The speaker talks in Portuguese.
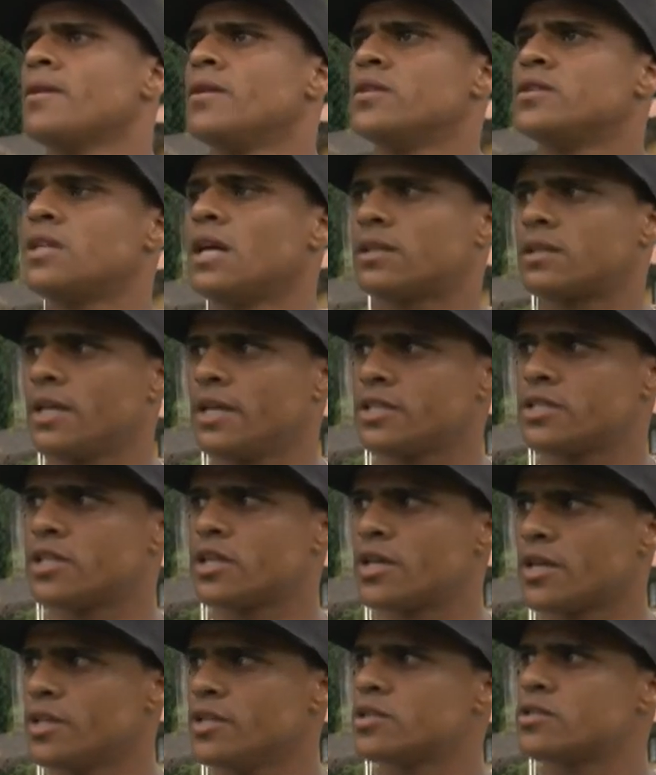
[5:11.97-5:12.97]
os atletas de
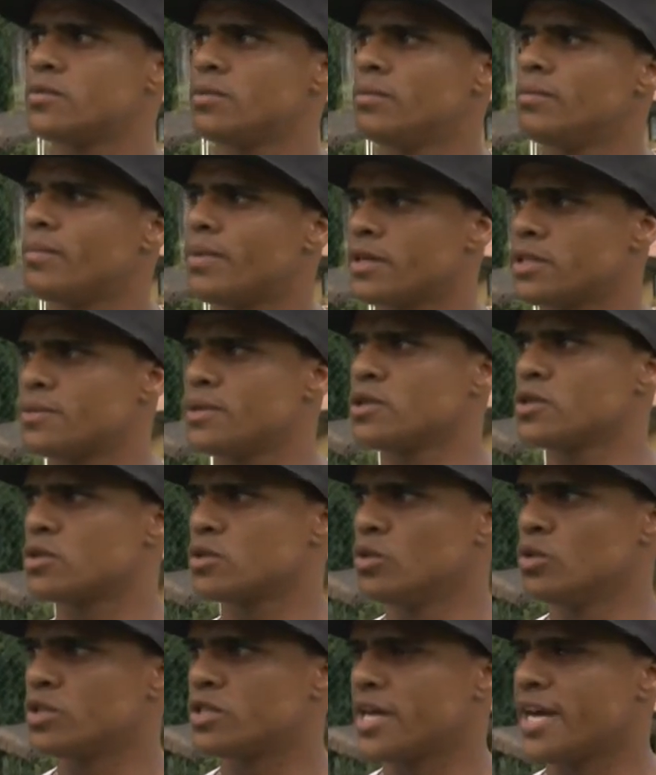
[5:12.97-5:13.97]
Cristo para as
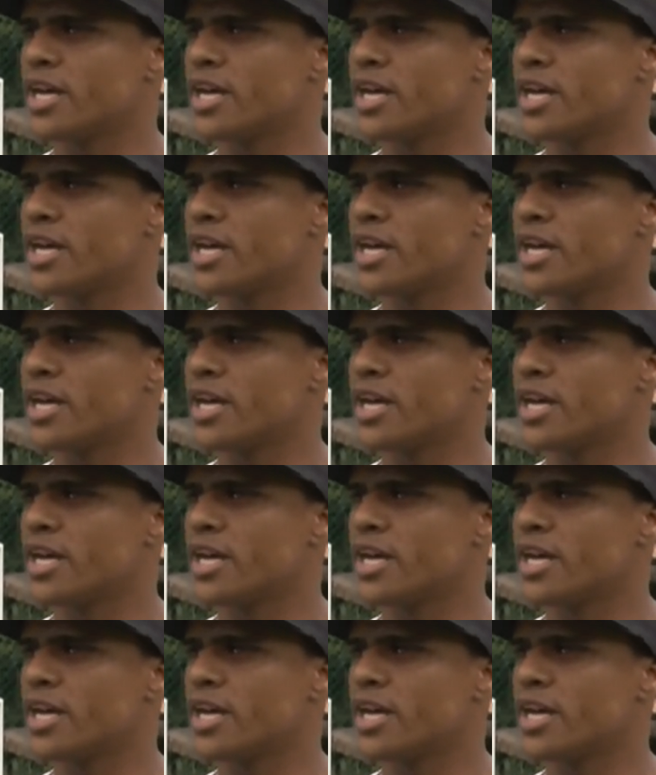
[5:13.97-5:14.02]
pessoas.